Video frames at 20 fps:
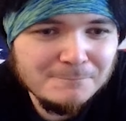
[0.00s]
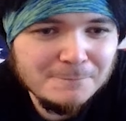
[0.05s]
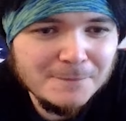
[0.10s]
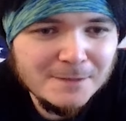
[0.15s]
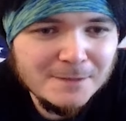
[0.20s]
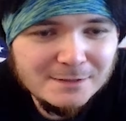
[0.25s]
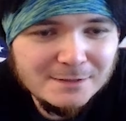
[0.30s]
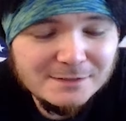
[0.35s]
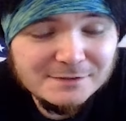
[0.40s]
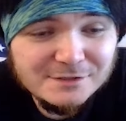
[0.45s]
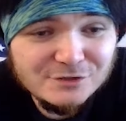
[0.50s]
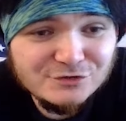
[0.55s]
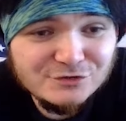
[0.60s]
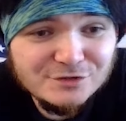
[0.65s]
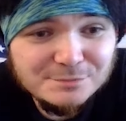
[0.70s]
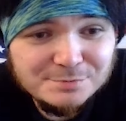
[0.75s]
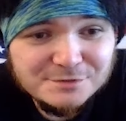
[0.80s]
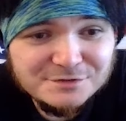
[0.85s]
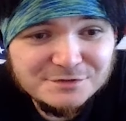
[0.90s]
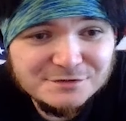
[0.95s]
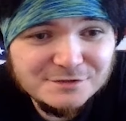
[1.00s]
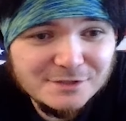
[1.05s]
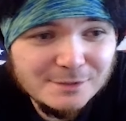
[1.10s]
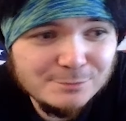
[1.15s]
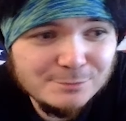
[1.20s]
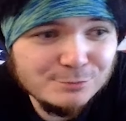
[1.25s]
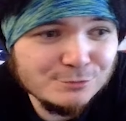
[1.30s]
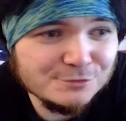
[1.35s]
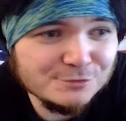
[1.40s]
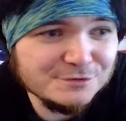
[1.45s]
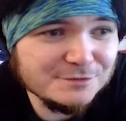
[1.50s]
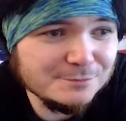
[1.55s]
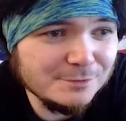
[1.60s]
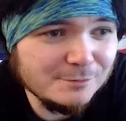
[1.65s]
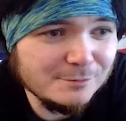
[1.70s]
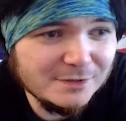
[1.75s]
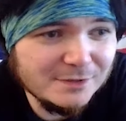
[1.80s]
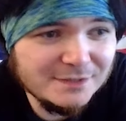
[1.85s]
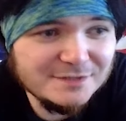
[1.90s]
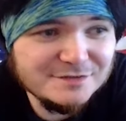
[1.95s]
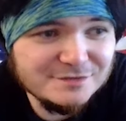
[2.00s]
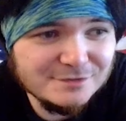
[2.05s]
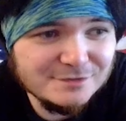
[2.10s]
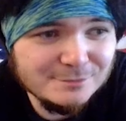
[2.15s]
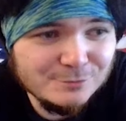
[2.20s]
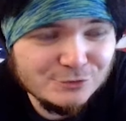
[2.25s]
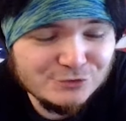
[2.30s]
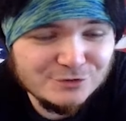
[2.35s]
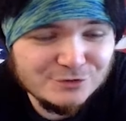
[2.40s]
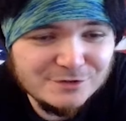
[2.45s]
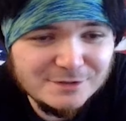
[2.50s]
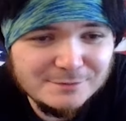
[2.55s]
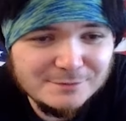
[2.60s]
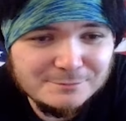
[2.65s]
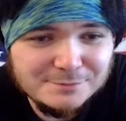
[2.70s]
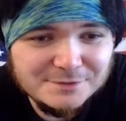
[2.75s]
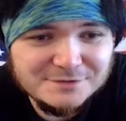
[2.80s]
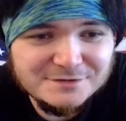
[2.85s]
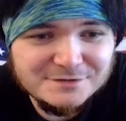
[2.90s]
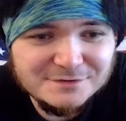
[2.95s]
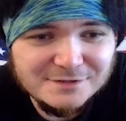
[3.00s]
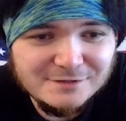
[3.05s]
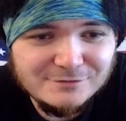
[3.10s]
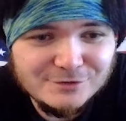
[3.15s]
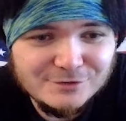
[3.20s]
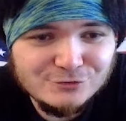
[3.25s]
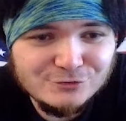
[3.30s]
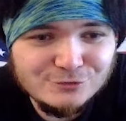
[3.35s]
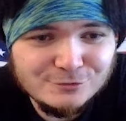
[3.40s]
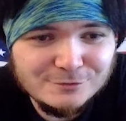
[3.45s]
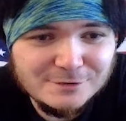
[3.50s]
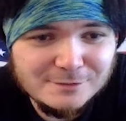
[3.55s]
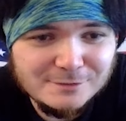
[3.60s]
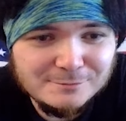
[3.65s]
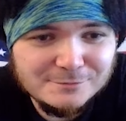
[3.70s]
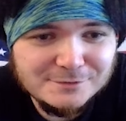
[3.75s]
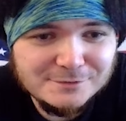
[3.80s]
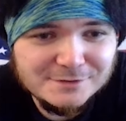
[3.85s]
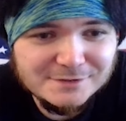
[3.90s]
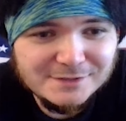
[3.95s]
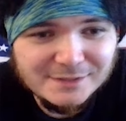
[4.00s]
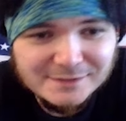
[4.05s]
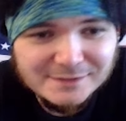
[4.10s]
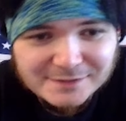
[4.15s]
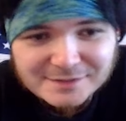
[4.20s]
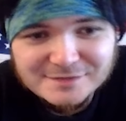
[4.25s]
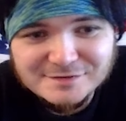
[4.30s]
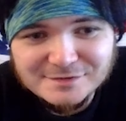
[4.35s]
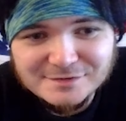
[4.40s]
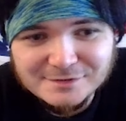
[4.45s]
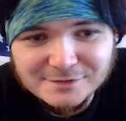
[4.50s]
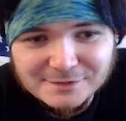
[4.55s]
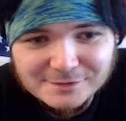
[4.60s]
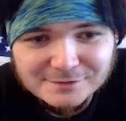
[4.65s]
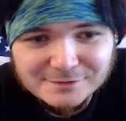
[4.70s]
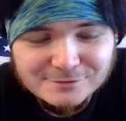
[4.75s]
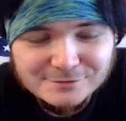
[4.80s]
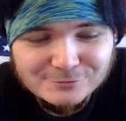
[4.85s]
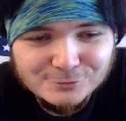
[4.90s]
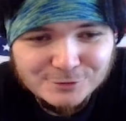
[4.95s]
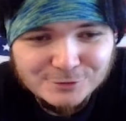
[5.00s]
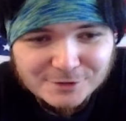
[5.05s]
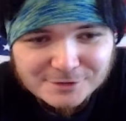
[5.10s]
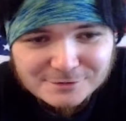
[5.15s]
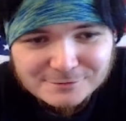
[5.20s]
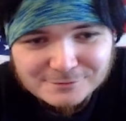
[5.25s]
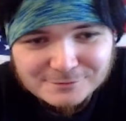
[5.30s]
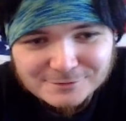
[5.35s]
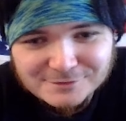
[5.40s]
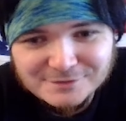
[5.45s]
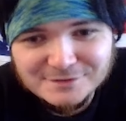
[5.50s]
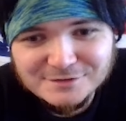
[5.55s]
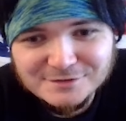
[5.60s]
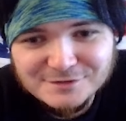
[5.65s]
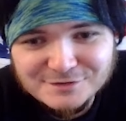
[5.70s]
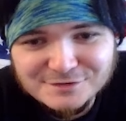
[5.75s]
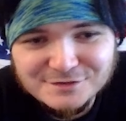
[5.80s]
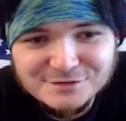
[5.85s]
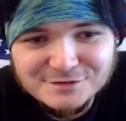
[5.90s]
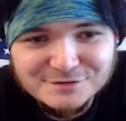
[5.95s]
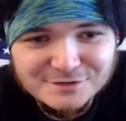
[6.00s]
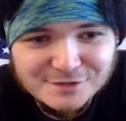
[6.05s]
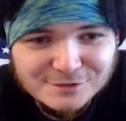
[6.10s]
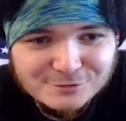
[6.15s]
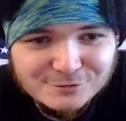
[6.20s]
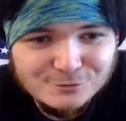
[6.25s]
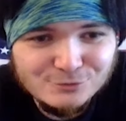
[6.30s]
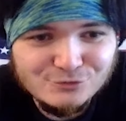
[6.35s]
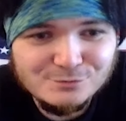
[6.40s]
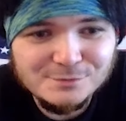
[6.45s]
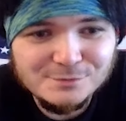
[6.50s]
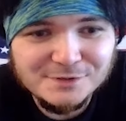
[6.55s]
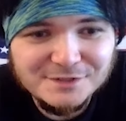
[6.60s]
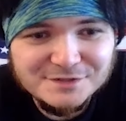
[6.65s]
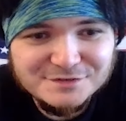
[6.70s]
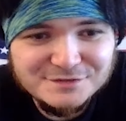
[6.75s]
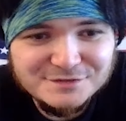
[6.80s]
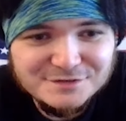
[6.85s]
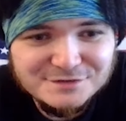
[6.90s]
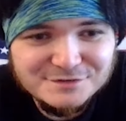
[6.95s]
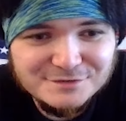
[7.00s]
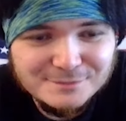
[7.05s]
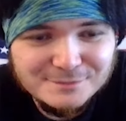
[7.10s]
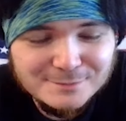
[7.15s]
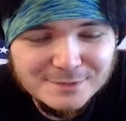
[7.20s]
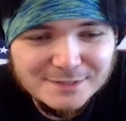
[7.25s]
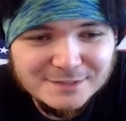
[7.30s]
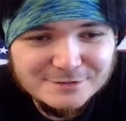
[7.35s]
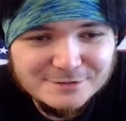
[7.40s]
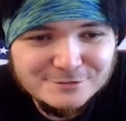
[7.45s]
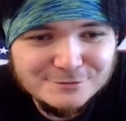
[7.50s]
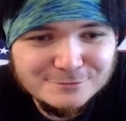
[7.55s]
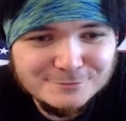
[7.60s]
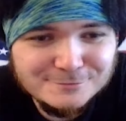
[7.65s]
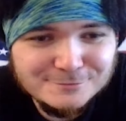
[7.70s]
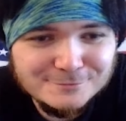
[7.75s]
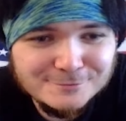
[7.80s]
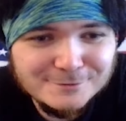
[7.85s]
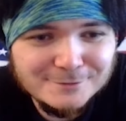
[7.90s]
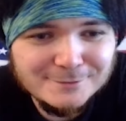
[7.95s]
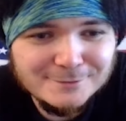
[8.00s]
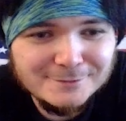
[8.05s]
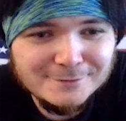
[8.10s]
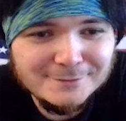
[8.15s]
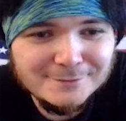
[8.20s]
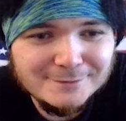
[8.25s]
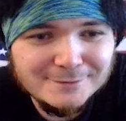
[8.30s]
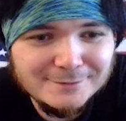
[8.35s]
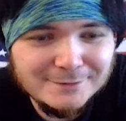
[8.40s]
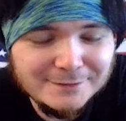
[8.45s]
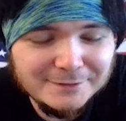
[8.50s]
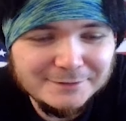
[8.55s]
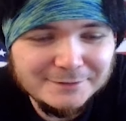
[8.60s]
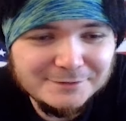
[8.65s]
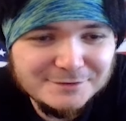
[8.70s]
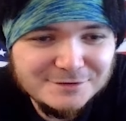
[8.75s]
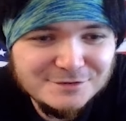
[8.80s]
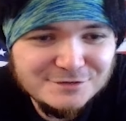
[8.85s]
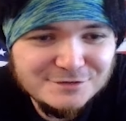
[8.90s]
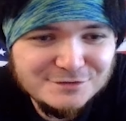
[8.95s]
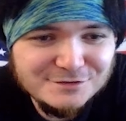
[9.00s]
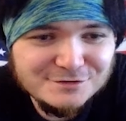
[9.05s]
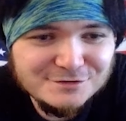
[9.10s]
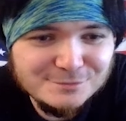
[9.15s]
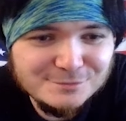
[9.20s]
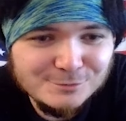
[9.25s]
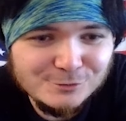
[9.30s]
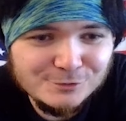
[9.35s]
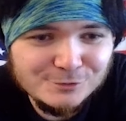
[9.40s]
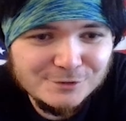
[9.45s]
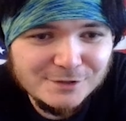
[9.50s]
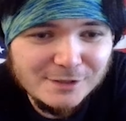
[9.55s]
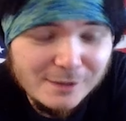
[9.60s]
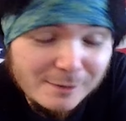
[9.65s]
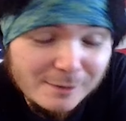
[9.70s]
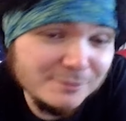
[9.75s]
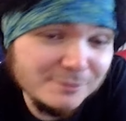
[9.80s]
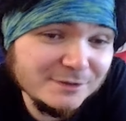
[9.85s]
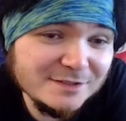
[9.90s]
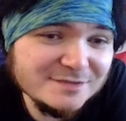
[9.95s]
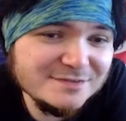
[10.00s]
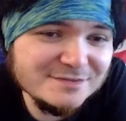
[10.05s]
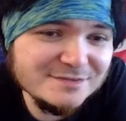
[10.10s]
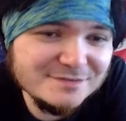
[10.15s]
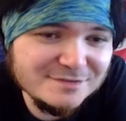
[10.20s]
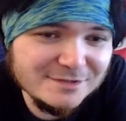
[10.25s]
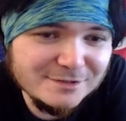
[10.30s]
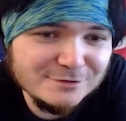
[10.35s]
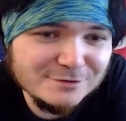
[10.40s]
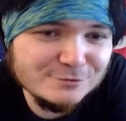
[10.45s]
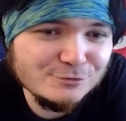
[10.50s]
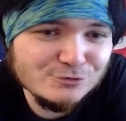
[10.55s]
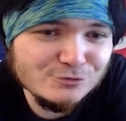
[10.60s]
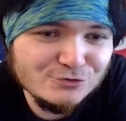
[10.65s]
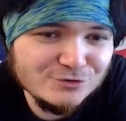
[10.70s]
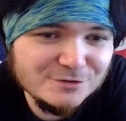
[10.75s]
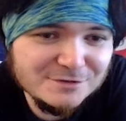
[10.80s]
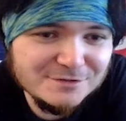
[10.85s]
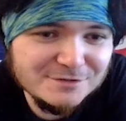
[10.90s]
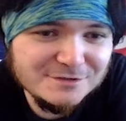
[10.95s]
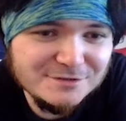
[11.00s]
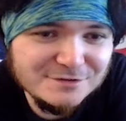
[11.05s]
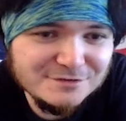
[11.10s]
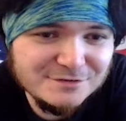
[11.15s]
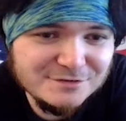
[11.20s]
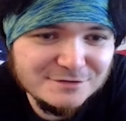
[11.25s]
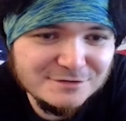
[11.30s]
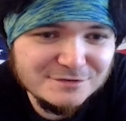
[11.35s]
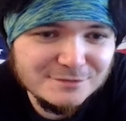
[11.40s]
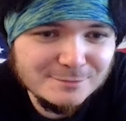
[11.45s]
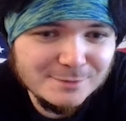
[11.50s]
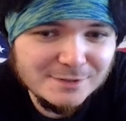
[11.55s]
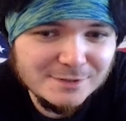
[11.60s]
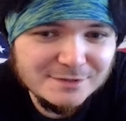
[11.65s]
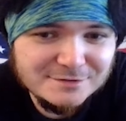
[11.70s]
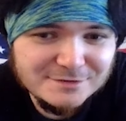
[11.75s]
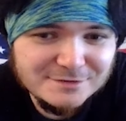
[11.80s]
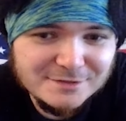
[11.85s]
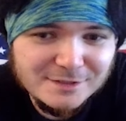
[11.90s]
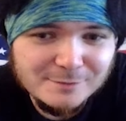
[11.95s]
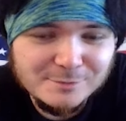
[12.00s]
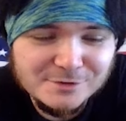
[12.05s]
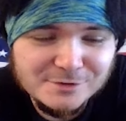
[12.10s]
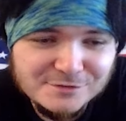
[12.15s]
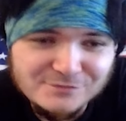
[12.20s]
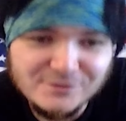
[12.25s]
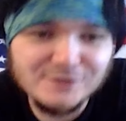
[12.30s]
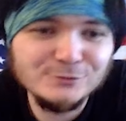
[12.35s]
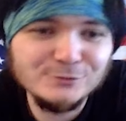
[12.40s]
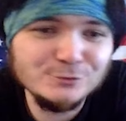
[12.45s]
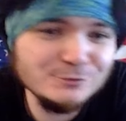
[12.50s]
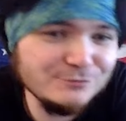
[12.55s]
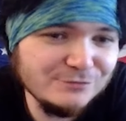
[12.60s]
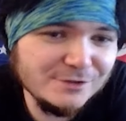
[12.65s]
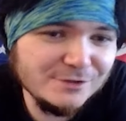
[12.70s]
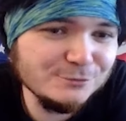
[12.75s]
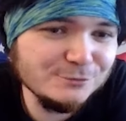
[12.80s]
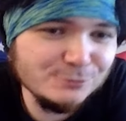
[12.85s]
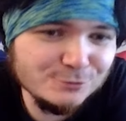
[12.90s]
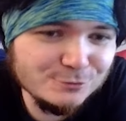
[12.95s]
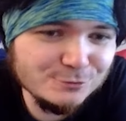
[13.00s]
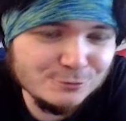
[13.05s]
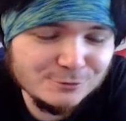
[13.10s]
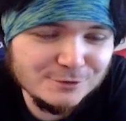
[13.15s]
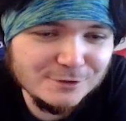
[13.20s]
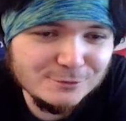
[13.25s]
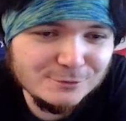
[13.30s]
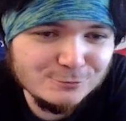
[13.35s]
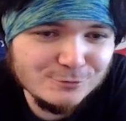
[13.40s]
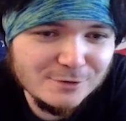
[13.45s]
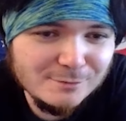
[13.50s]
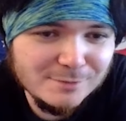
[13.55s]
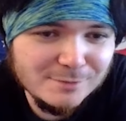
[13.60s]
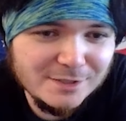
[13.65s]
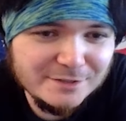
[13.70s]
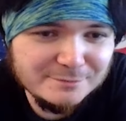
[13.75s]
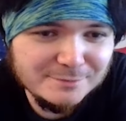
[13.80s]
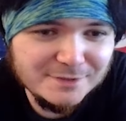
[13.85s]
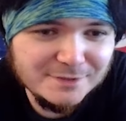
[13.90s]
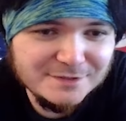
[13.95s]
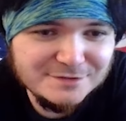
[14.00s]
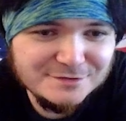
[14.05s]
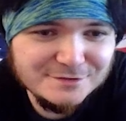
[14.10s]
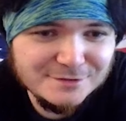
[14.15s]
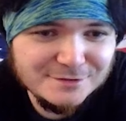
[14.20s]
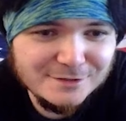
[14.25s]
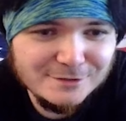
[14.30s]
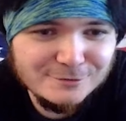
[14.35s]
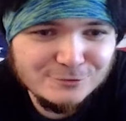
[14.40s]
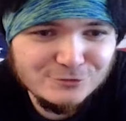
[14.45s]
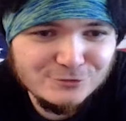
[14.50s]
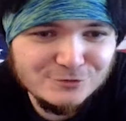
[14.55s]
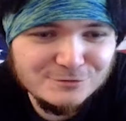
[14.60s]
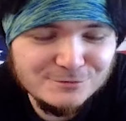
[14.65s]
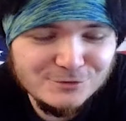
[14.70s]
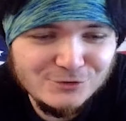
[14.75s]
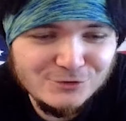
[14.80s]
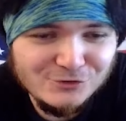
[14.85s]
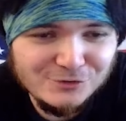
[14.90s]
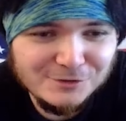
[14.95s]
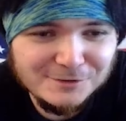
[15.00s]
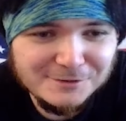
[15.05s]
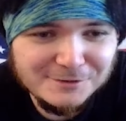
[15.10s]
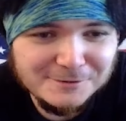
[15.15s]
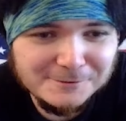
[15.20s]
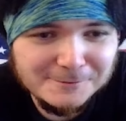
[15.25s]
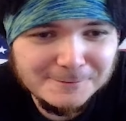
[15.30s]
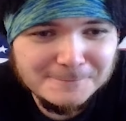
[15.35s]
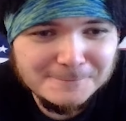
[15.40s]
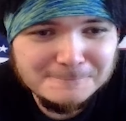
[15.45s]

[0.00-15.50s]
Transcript: или даже не при Сингапур, типа Малайзия может там претендовать, что там Индонезия, это вот они индонезийцы, они тоже малазийцы. А индонезийцы могут такие, а малазийцы, они тоже индонезийцы. И как бы и войной, войной друг на друга пойти, короче, священно. Ну,